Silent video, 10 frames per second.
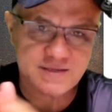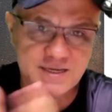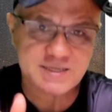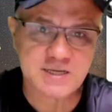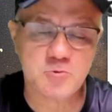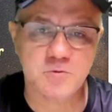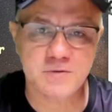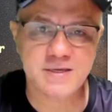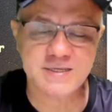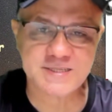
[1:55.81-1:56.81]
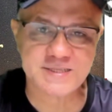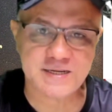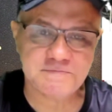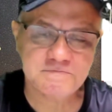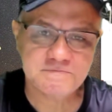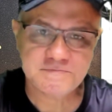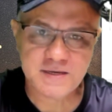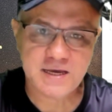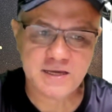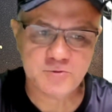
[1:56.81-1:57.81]
Essa conquista
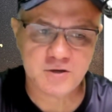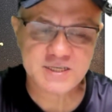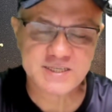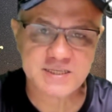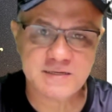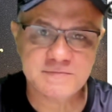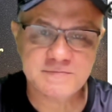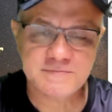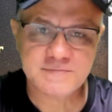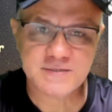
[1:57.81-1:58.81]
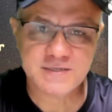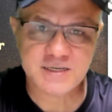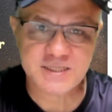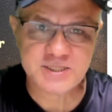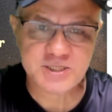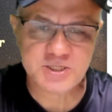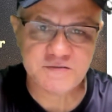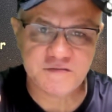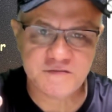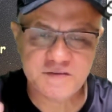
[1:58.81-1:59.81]
é nossa e a gente
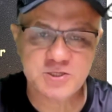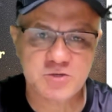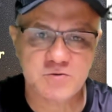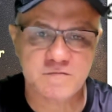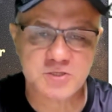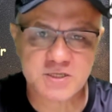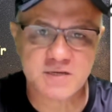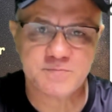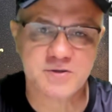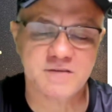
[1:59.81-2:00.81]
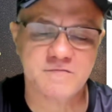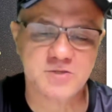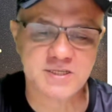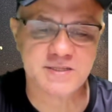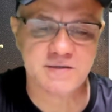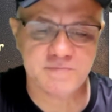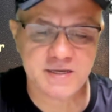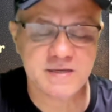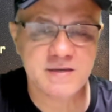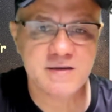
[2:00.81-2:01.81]
divide com você porque você
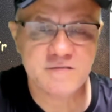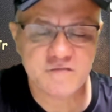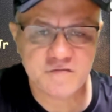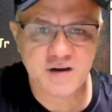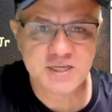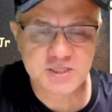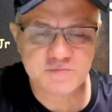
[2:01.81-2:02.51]
também faz